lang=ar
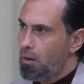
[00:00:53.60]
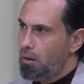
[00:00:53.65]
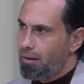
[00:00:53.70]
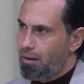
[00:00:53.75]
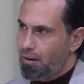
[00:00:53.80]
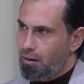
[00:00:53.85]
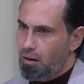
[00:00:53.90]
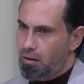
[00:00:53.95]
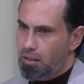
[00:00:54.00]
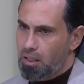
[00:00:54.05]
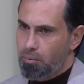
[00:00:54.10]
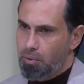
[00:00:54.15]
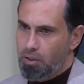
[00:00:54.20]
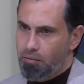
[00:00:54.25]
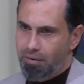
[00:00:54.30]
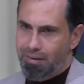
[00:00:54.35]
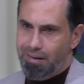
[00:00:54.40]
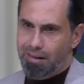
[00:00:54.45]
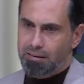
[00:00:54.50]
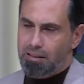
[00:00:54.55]
كررنا به
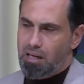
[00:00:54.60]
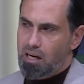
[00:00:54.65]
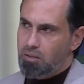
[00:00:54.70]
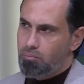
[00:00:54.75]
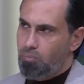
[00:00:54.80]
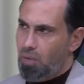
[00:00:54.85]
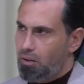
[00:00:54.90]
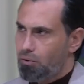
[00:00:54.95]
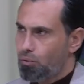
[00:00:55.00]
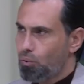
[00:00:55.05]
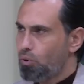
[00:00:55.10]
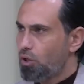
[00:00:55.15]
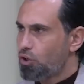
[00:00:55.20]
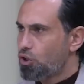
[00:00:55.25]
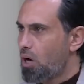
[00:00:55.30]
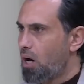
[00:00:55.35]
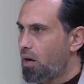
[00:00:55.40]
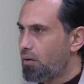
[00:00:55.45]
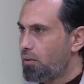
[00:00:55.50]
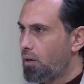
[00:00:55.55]
في لقطات معدوده
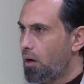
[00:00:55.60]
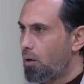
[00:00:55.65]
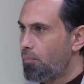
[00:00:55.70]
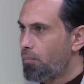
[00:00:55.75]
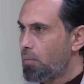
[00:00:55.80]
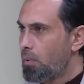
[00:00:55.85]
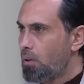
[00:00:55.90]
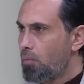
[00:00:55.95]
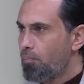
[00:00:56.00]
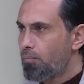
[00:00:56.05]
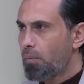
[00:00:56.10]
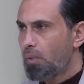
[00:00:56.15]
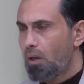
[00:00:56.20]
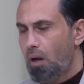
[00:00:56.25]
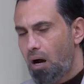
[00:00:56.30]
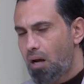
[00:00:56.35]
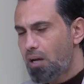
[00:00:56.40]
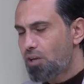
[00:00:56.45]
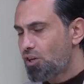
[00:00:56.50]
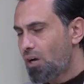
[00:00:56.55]
شاهدنا كل
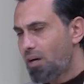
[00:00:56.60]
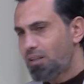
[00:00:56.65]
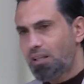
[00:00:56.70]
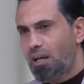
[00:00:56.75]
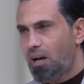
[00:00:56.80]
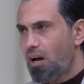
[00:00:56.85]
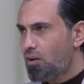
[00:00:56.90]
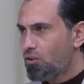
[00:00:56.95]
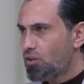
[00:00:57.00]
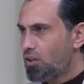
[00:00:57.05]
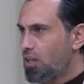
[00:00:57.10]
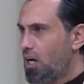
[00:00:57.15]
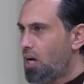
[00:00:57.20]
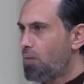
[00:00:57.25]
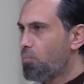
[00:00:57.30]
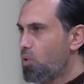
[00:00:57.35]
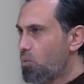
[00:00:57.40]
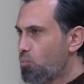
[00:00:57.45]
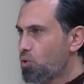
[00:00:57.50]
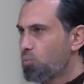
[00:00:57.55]
المباراه انا شاهدت خارج
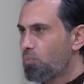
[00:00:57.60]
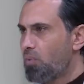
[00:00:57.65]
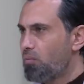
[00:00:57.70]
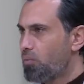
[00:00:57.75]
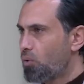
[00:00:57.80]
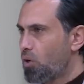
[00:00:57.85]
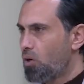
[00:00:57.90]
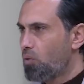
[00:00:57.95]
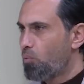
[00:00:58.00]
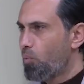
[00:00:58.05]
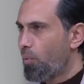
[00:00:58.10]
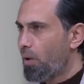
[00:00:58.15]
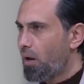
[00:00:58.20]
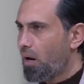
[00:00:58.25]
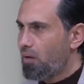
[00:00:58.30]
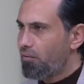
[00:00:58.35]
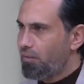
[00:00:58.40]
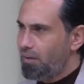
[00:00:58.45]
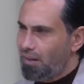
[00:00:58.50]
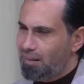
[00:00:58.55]
اللعب بالمجمل كل
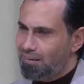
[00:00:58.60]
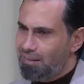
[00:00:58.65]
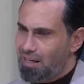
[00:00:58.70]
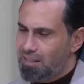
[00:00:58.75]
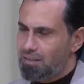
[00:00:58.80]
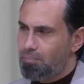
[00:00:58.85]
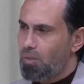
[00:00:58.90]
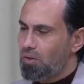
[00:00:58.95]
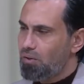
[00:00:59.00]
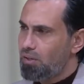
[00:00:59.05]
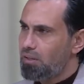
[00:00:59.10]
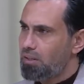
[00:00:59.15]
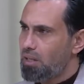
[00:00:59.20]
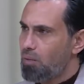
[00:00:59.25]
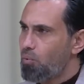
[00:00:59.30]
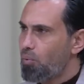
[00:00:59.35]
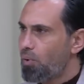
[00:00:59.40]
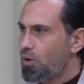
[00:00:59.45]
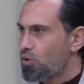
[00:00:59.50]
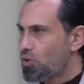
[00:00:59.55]
المباراه في آه. لقطات آه. بسيطه
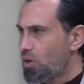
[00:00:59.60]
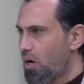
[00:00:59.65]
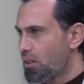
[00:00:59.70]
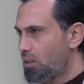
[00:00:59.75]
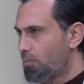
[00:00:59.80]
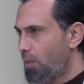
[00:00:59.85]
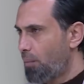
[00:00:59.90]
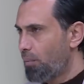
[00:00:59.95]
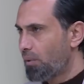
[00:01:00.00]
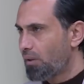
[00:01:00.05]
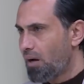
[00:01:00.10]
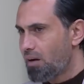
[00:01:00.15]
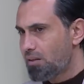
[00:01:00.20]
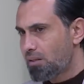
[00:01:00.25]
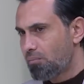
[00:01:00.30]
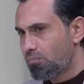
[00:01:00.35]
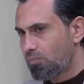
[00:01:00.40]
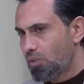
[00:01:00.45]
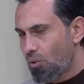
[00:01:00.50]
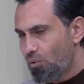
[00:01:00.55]
ممكن شاهد محمد
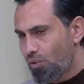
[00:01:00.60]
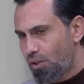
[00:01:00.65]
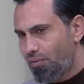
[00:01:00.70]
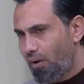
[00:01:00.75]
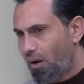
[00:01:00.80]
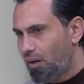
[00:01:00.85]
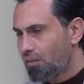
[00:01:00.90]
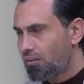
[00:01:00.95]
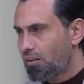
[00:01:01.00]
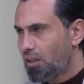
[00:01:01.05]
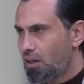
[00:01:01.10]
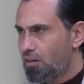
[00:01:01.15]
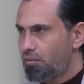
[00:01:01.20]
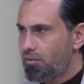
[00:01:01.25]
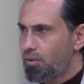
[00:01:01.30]
قاسم توظيف على الطرف